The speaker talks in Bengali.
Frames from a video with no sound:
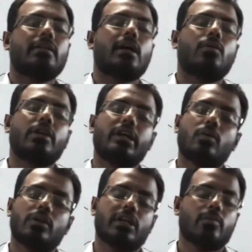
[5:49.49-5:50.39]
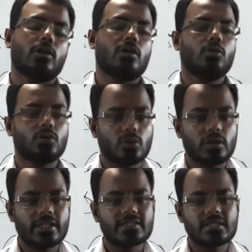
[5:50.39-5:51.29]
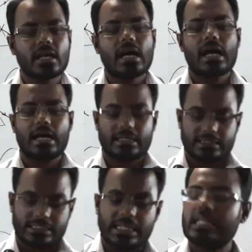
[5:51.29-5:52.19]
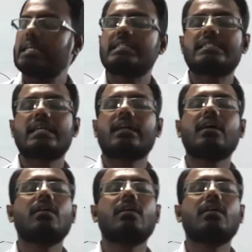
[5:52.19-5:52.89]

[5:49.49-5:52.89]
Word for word: তাহলে ওটাকে বলা হয় উত্তল লেন্স আর যেই লেন্স দ্বারা